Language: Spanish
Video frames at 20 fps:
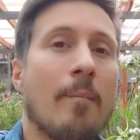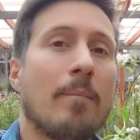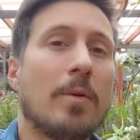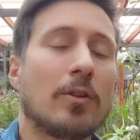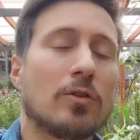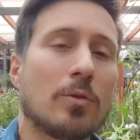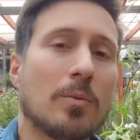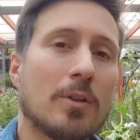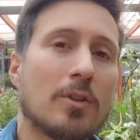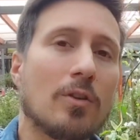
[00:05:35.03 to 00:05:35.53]

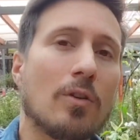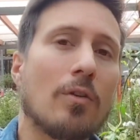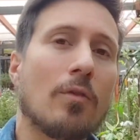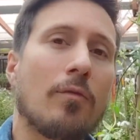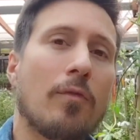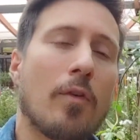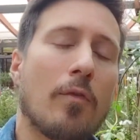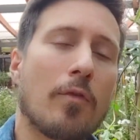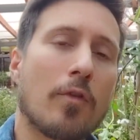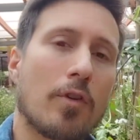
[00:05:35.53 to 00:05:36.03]
pero sobre todo
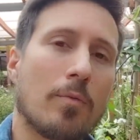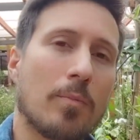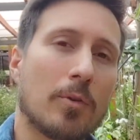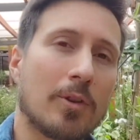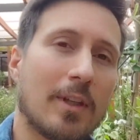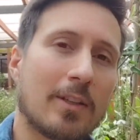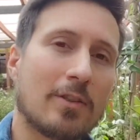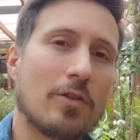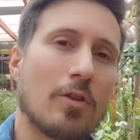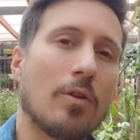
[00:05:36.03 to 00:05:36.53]
en fósforo y
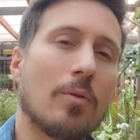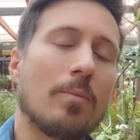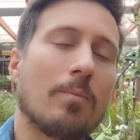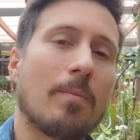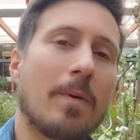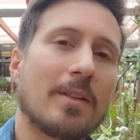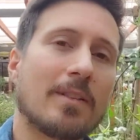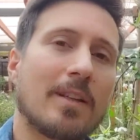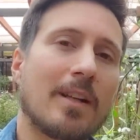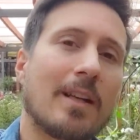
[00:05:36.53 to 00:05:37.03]
potasio
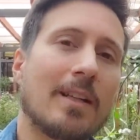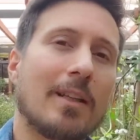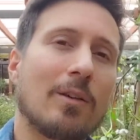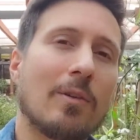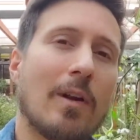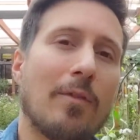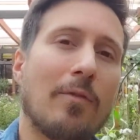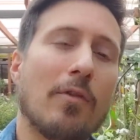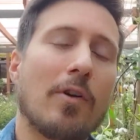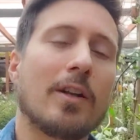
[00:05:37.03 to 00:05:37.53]
va a ser que
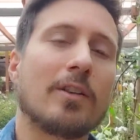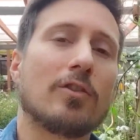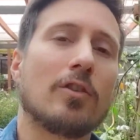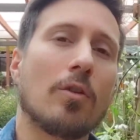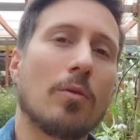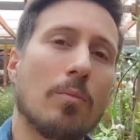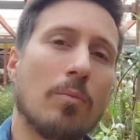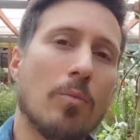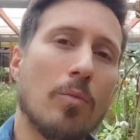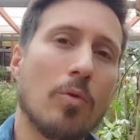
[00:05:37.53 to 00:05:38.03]
tenga una
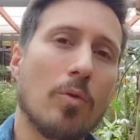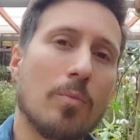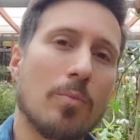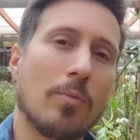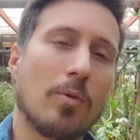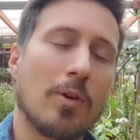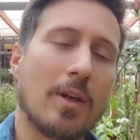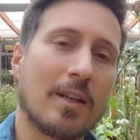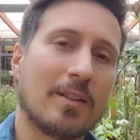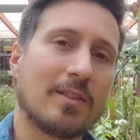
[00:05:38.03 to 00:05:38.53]
floración muy,
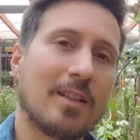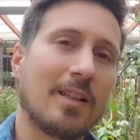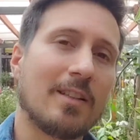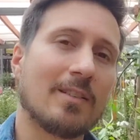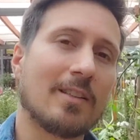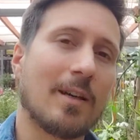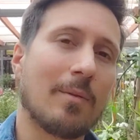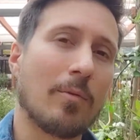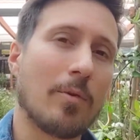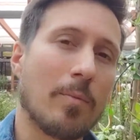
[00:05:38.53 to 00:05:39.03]
muy
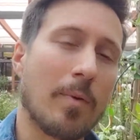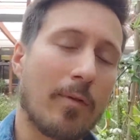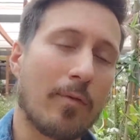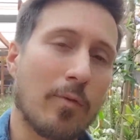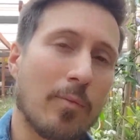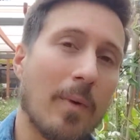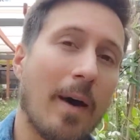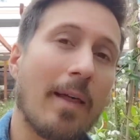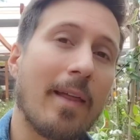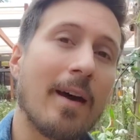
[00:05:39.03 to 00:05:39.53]
extensa, muy
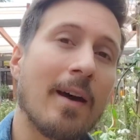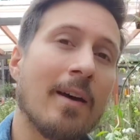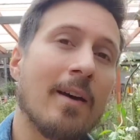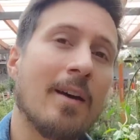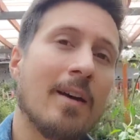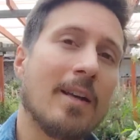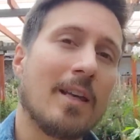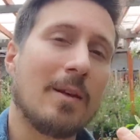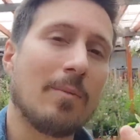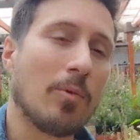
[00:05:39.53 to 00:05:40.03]
perfumada
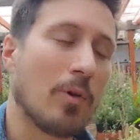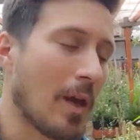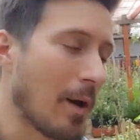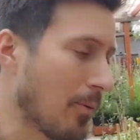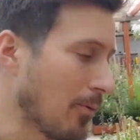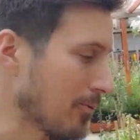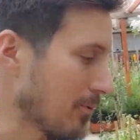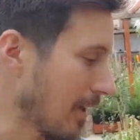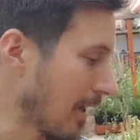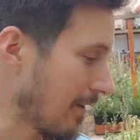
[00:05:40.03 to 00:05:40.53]
y muy
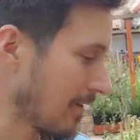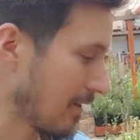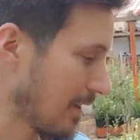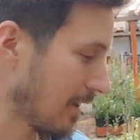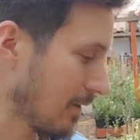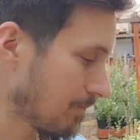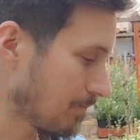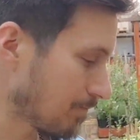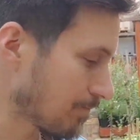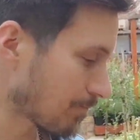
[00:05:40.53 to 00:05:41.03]

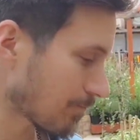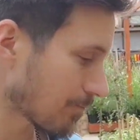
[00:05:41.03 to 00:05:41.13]
abundante.